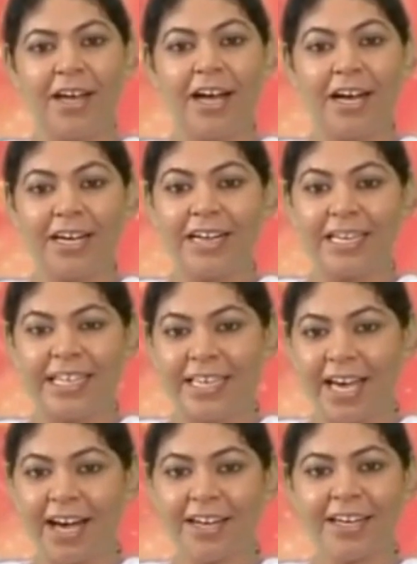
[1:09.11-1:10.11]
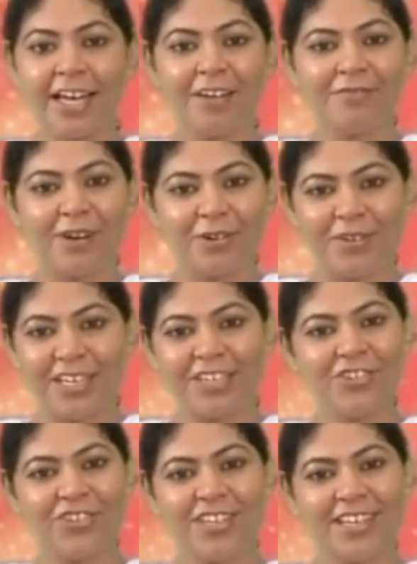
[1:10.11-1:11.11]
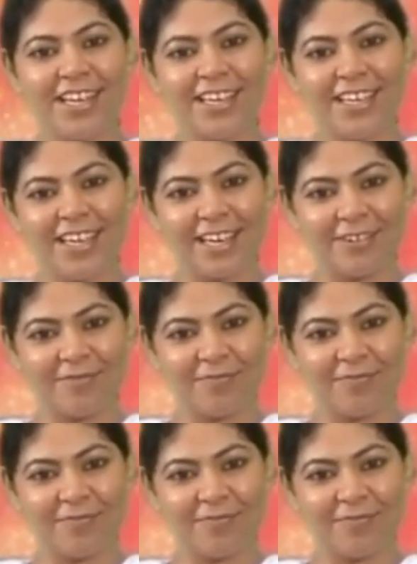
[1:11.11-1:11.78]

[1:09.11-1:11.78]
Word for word: अगर ज्ञान का फाउंडेशन नहीं है